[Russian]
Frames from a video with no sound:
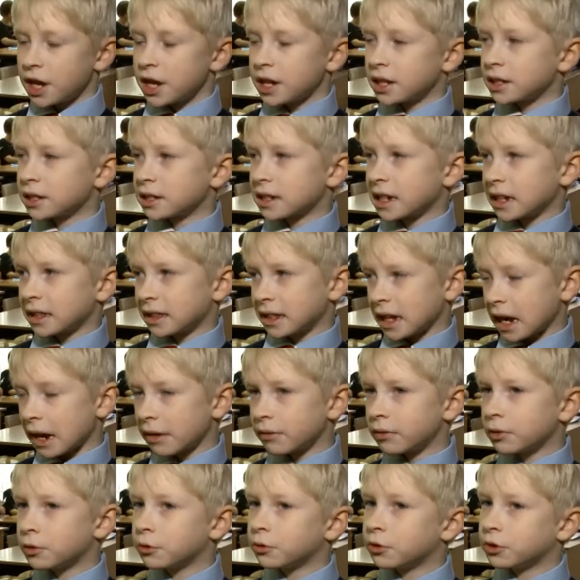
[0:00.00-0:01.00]

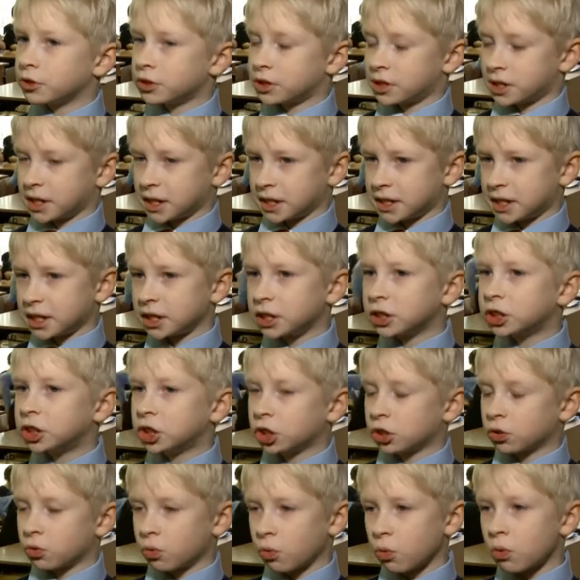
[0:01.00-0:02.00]
Изготавливаю из
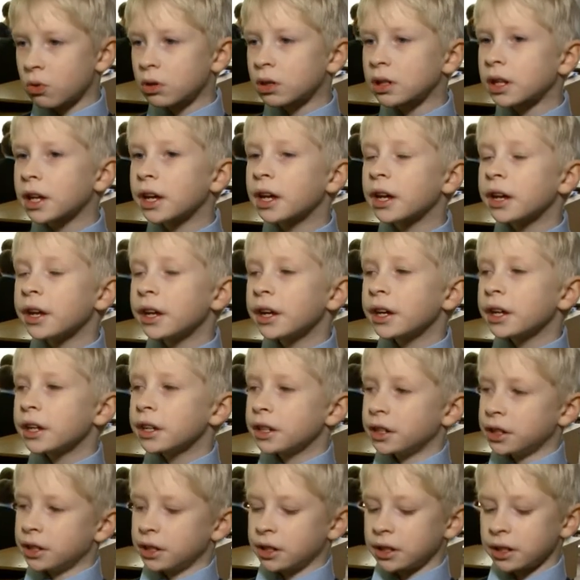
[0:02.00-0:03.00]
резиночек куклы
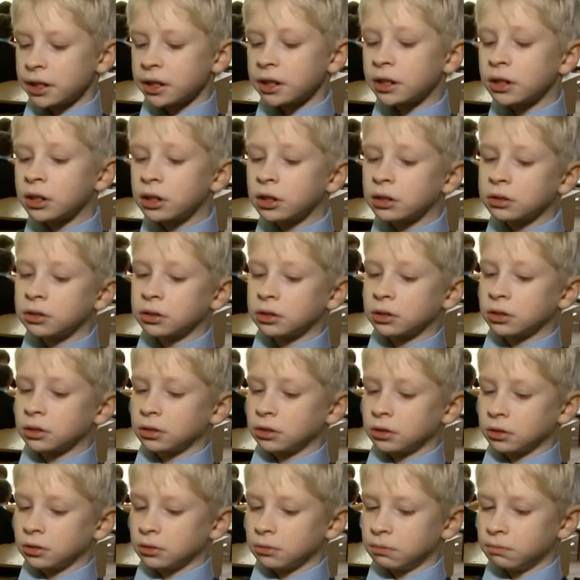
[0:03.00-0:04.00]
и
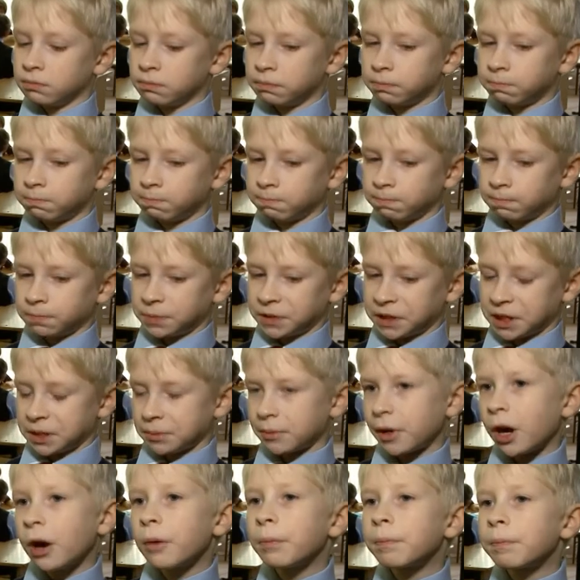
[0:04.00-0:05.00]
э,
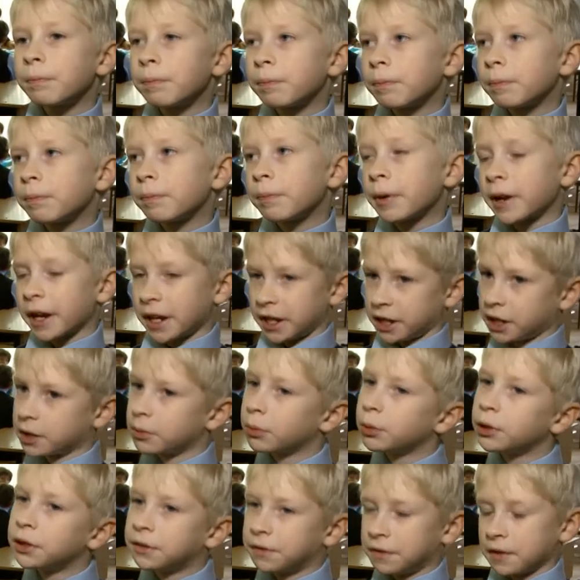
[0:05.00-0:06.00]
снимаю про
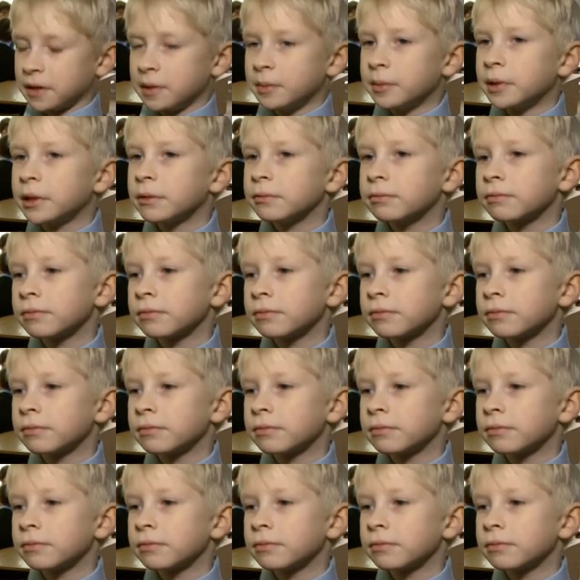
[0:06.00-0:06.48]
них мультфильмы.